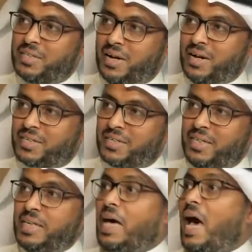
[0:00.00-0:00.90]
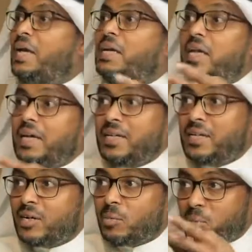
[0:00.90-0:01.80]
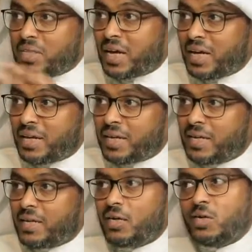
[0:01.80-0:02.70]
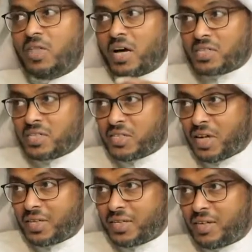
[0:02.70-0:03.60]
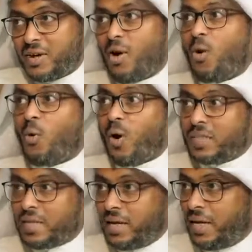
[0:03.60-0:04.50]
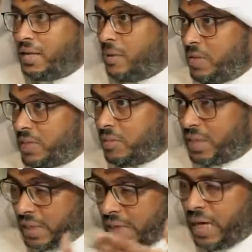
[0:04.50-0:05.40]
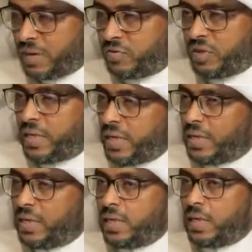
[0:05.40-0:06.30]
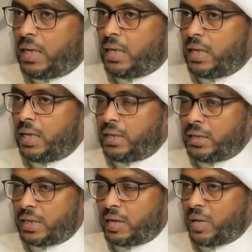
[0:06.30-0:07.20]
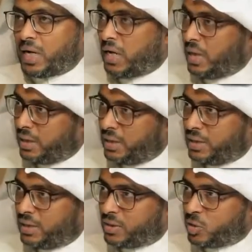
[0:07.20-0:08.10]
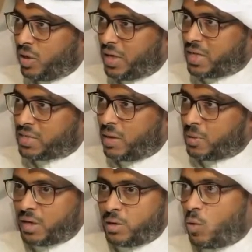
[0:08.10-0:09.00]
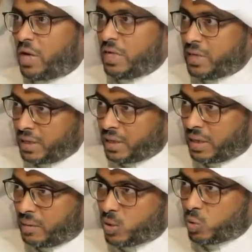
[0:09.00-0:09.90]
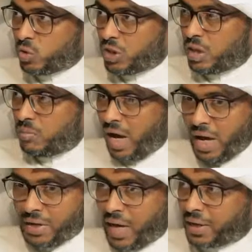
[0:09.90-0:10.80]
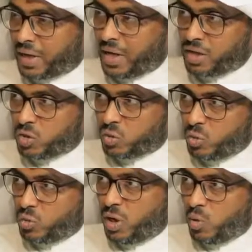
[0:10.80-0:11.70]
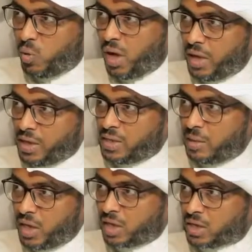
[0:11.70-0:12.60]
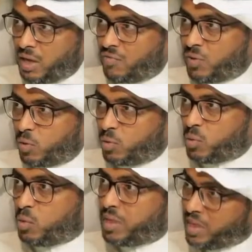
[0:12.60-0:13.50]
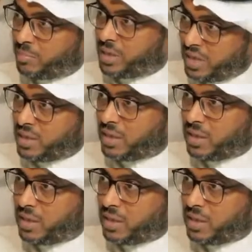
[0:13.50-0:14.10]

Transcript: النهار الليل أمته اذا سجى وهدأ لأن مثلك عارف الليل يعني كما قال الشعراء سابقا وليل كموج البحر أرخى سدوله علي بأصناف الهموم ليبتلي